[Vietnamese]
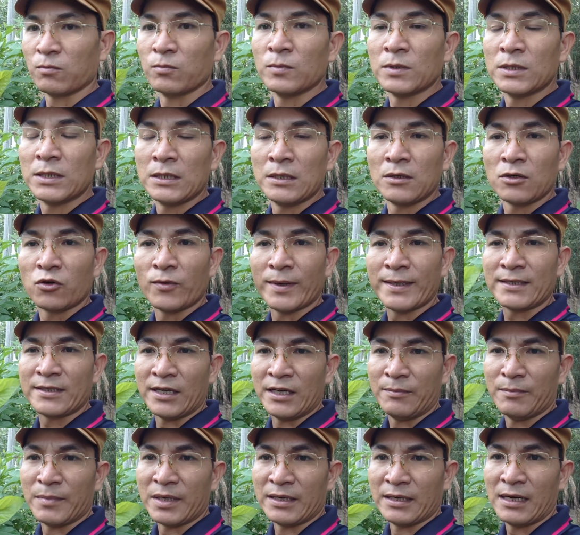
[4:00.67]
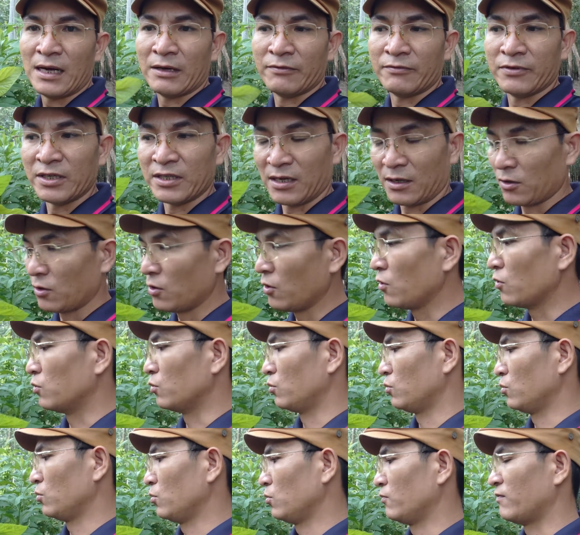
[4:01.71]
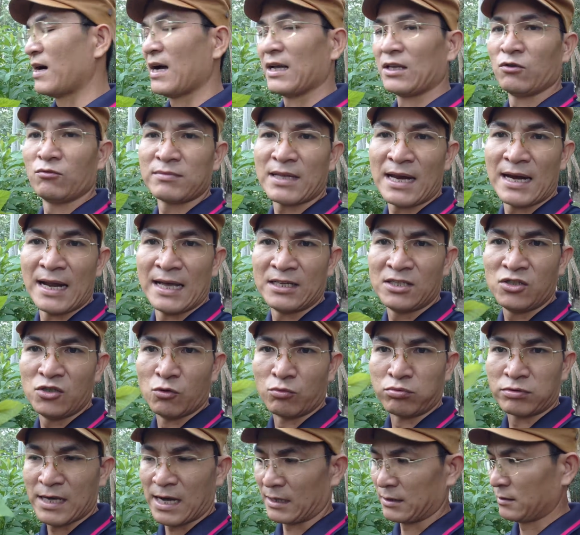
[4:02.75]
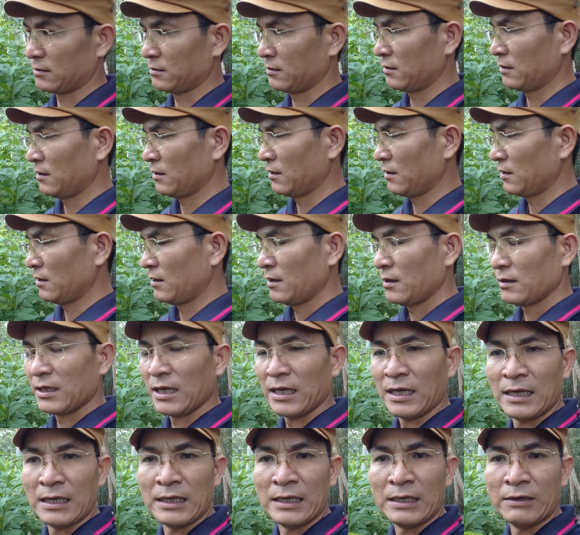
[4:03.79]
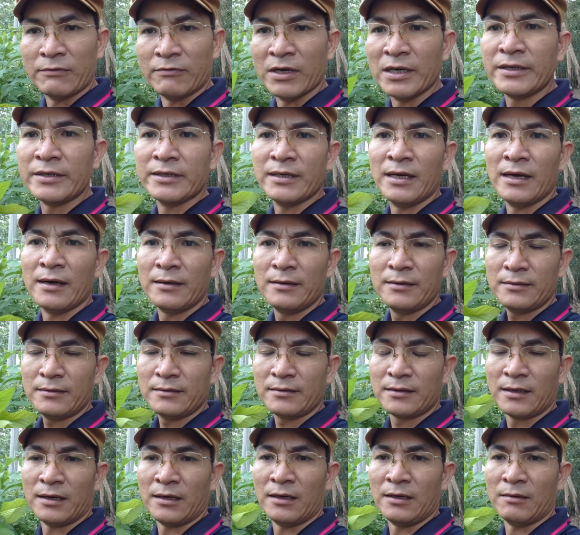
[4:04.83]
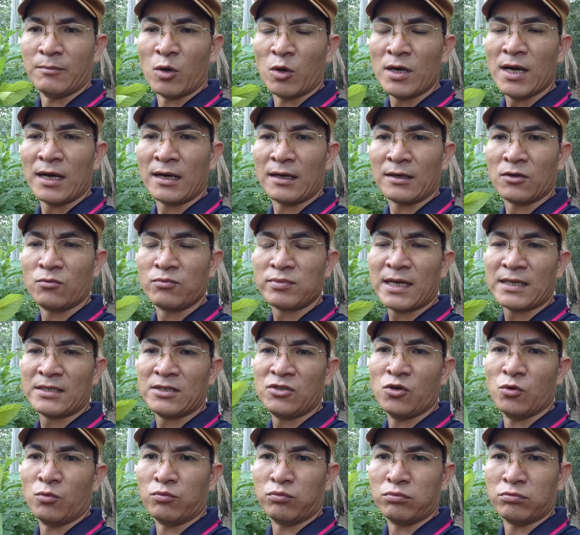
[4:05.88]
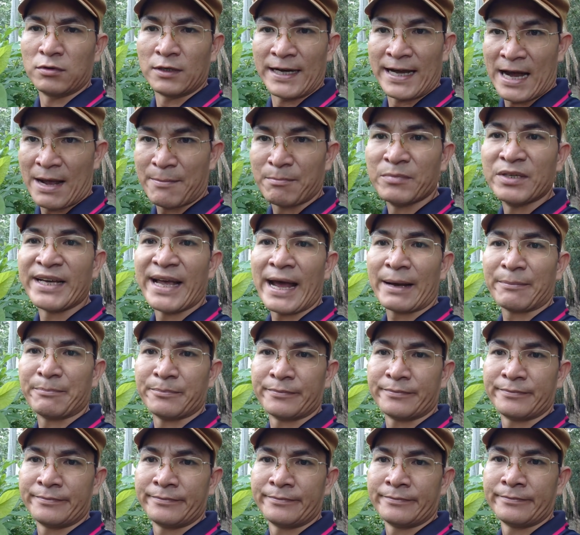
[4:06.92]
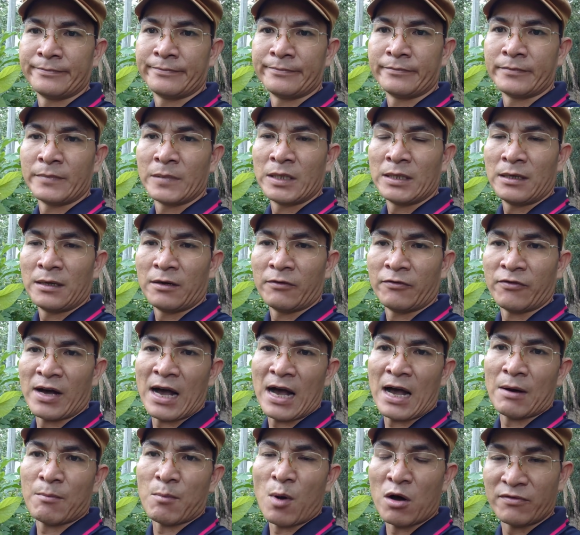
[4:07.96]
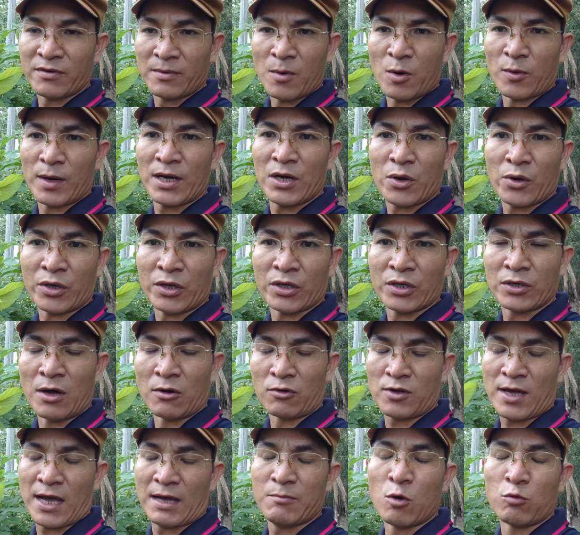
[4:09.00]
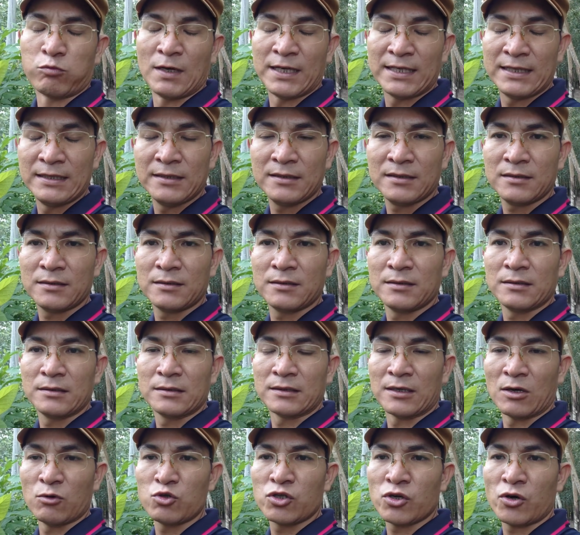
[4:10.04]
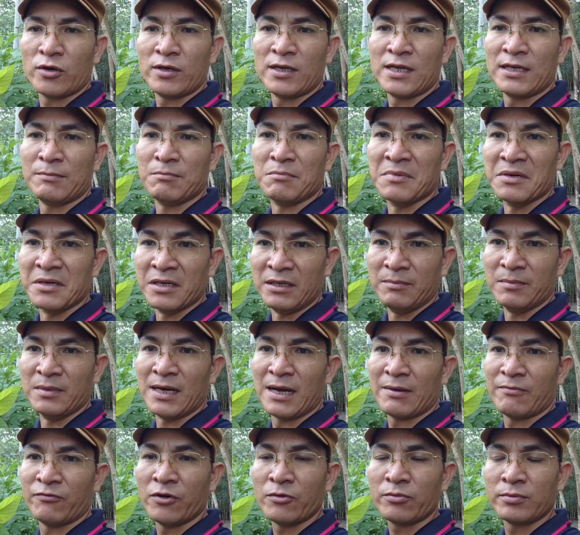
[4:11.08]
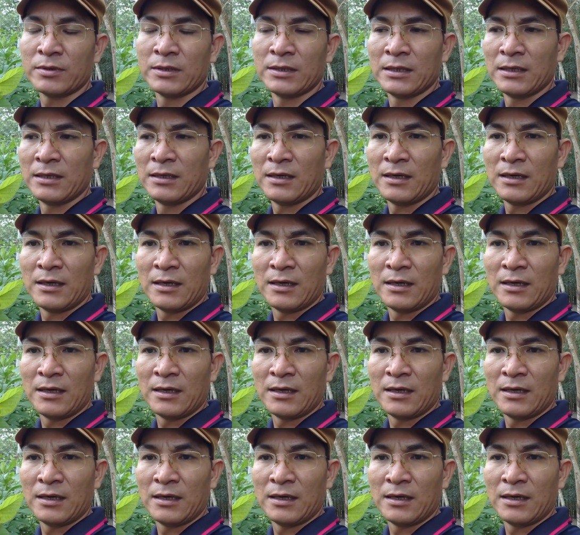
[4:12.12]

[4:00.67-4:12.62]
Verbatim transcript: xong của anh chị mình là phơi thật khô và chúng ta để sử dụng dần thì với người lớn thì mỗi lần chúng ta sử dụng 50 gram và bỏ vào một cái nồi đổ chảy một lít nước nấu sôi lên 10-15 phút